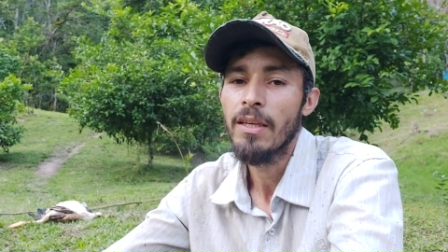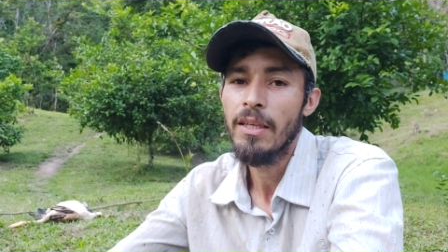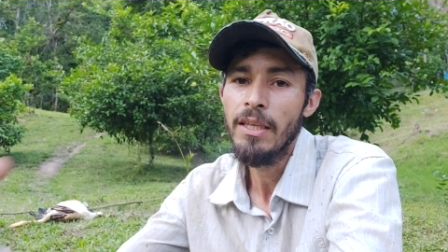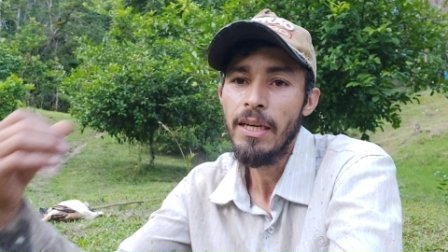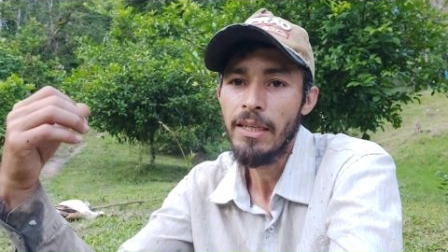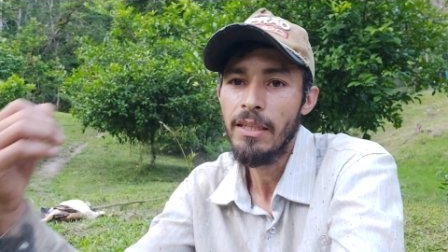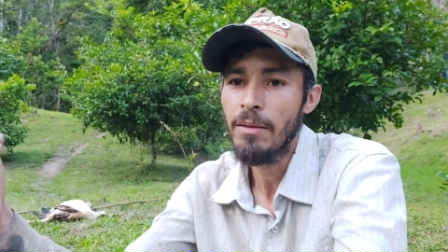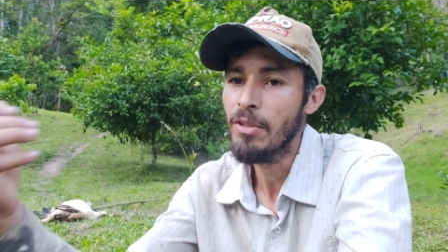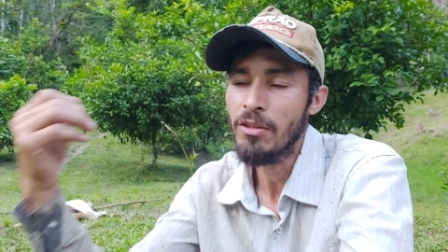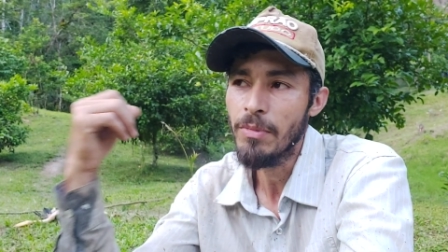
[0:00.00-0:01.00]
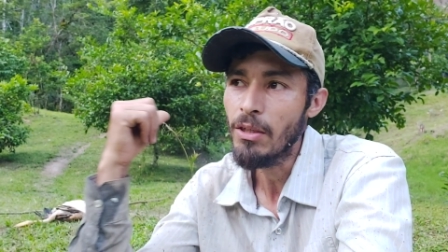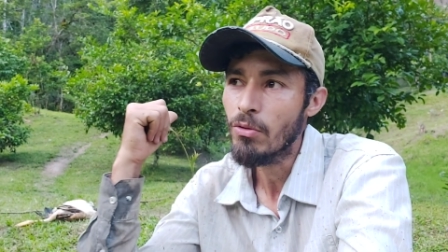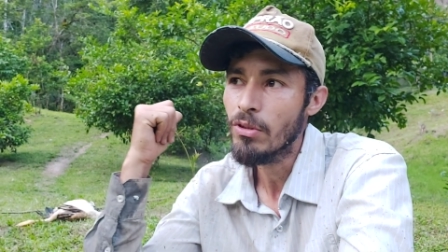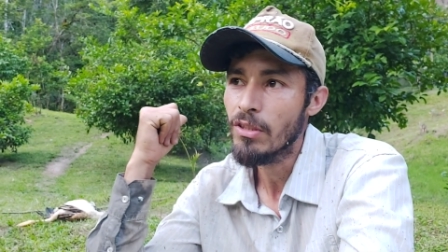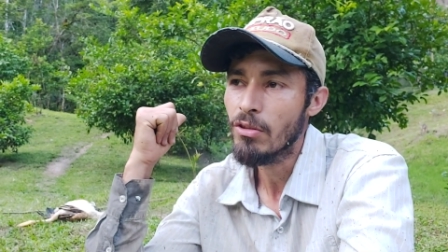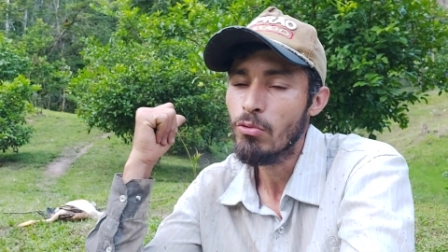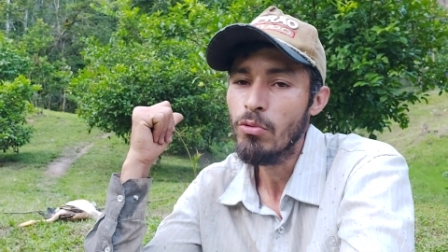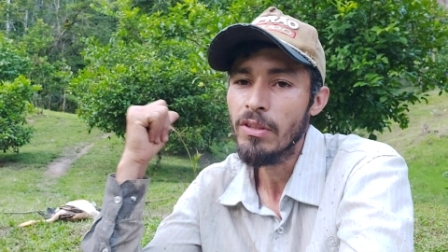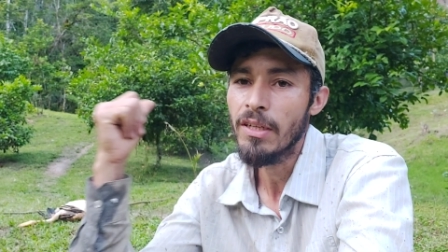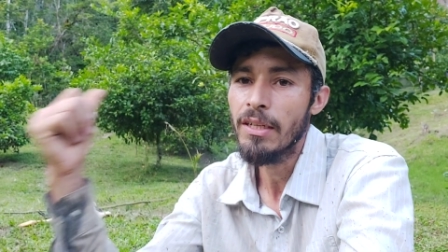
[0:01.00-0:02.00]
E aqui a mesma coisa,
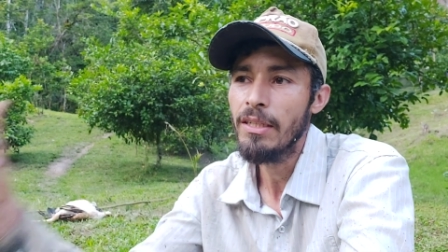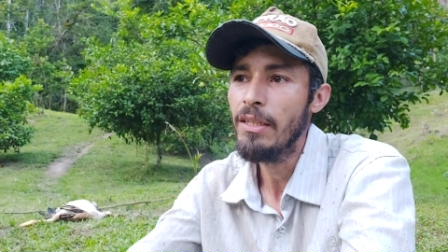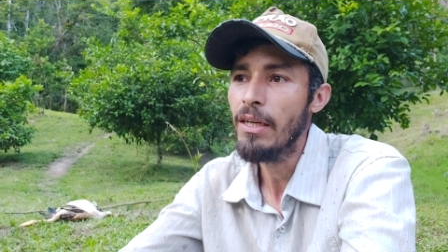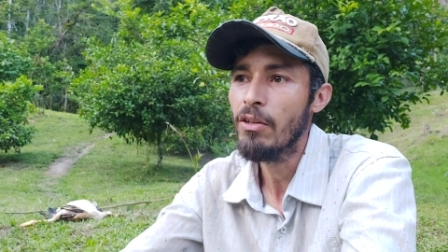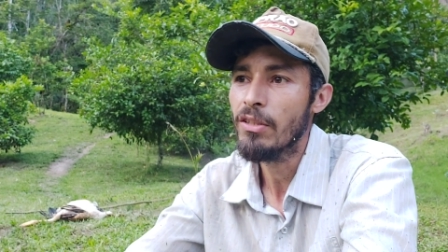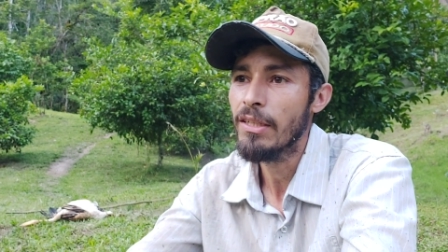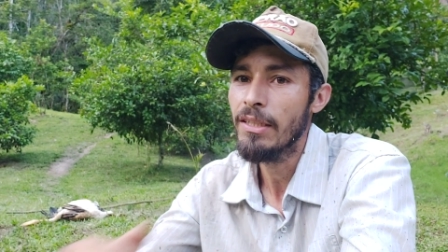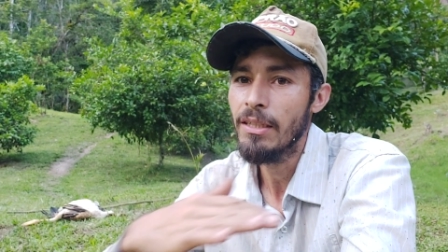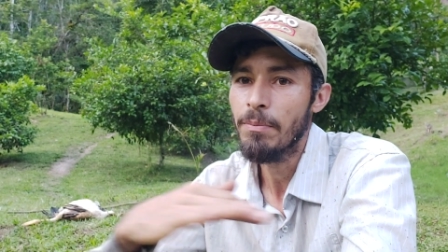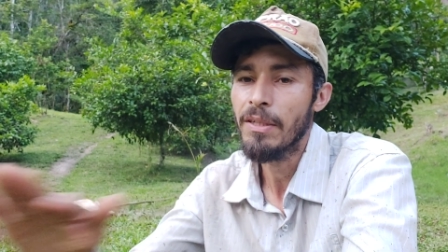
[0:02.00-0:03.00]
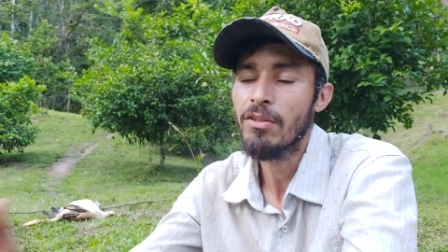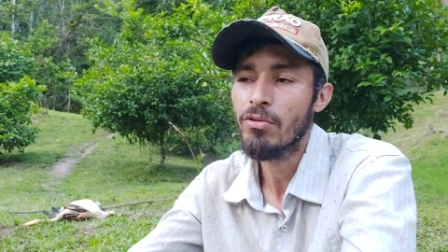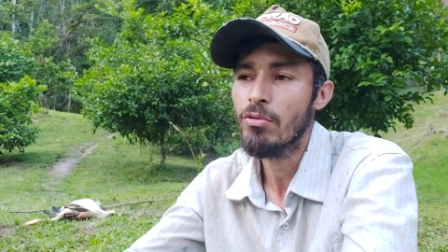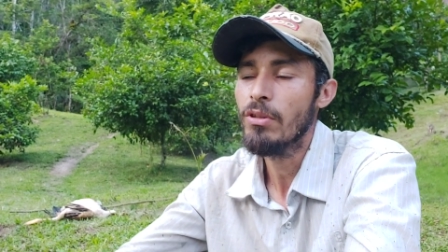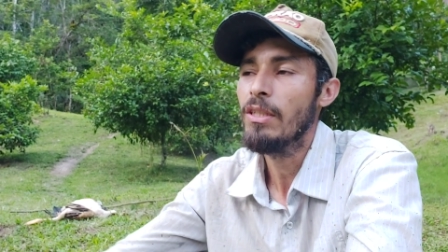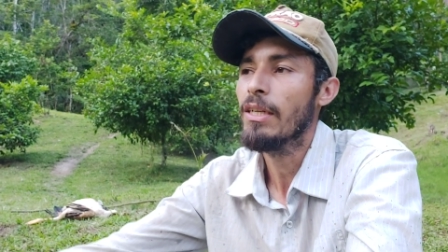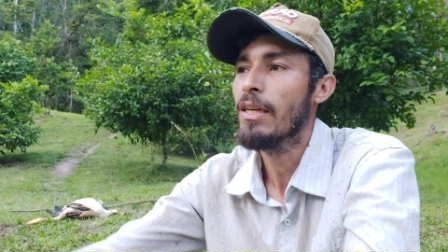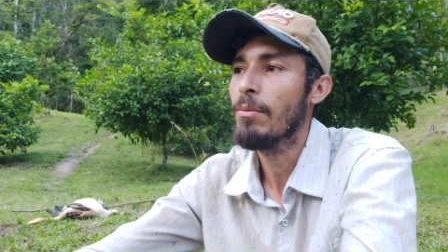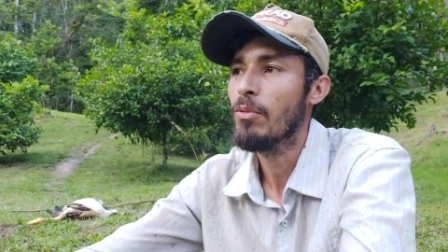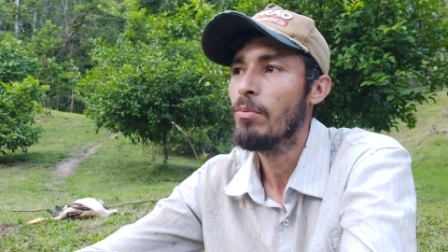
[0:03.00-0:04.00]
duas ali, a roçadeira passou e
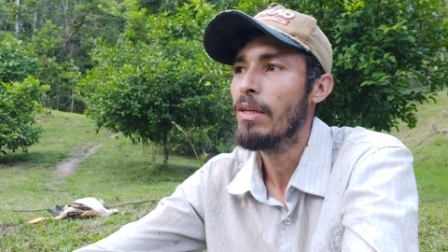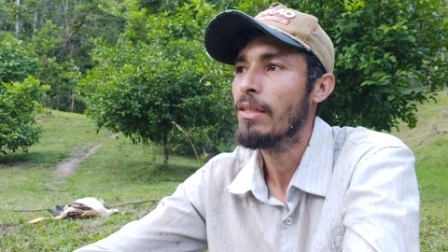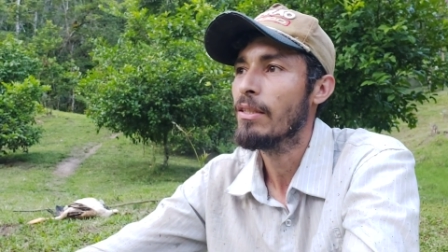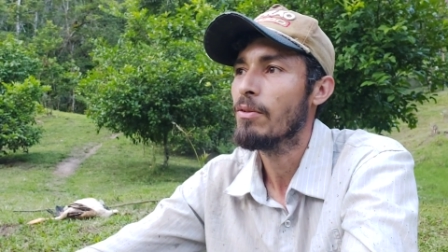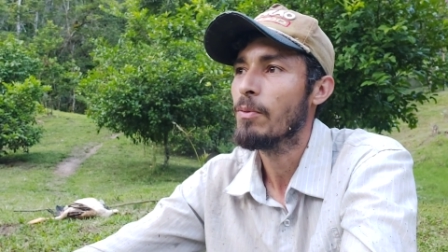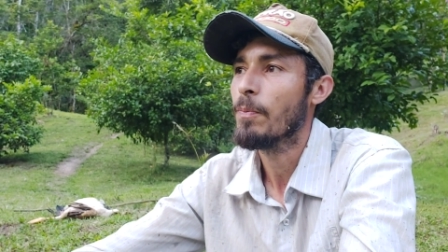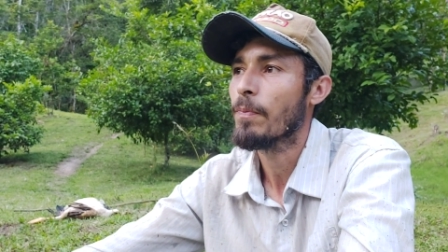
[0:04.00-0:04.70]
acabou matando.